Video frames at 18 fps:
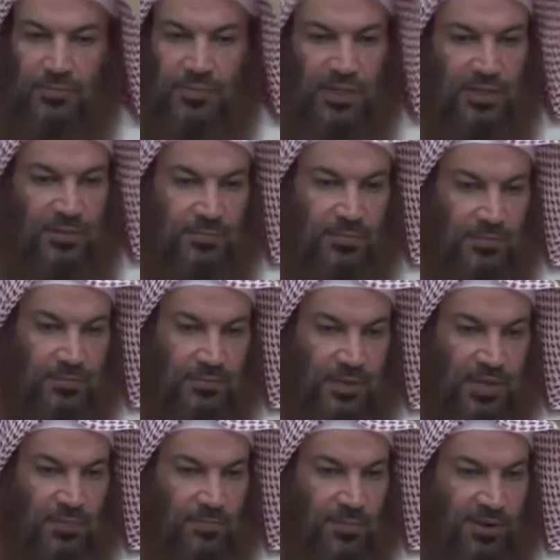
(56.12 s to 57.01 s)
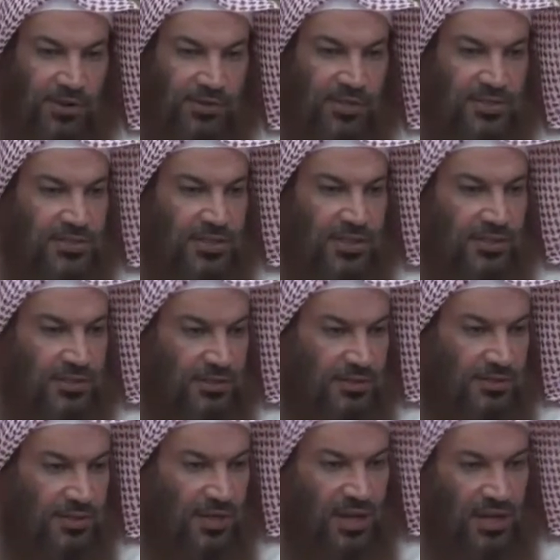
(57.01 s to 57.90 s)
طيب كم مرة
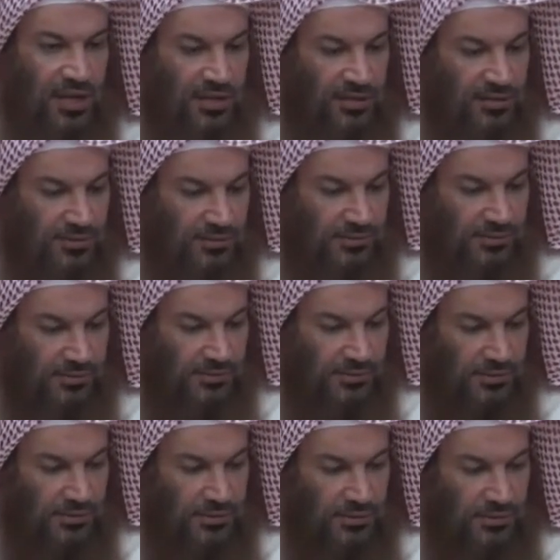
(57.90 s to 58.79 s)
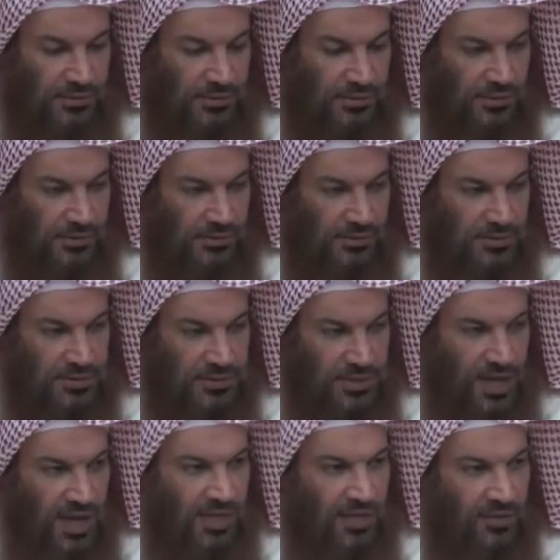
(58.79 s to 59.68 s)
تستعيذ هل
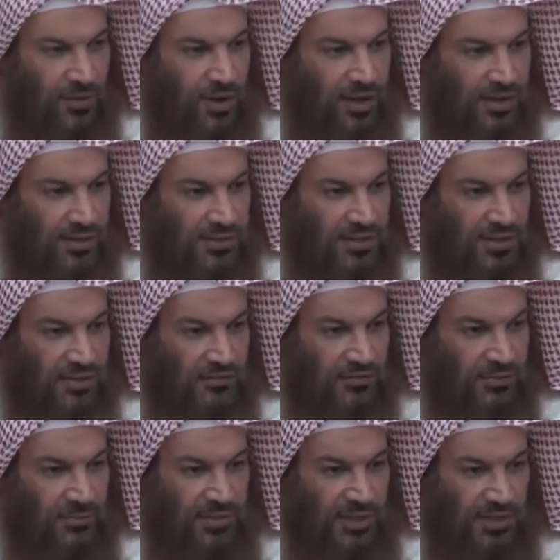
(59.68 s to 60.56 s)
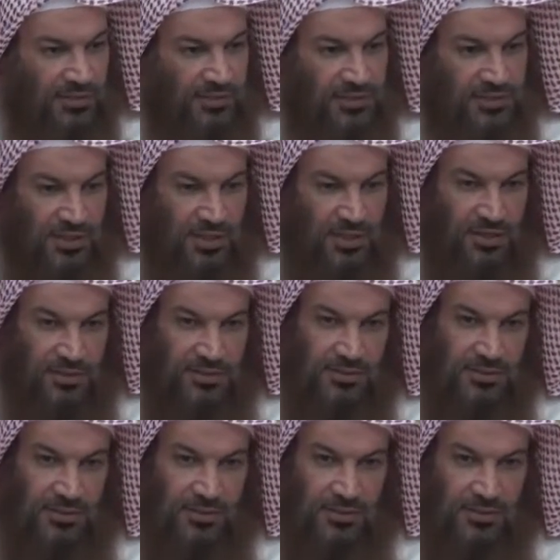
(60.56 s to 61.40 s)
استعاذة واحدة في بداية الصلاة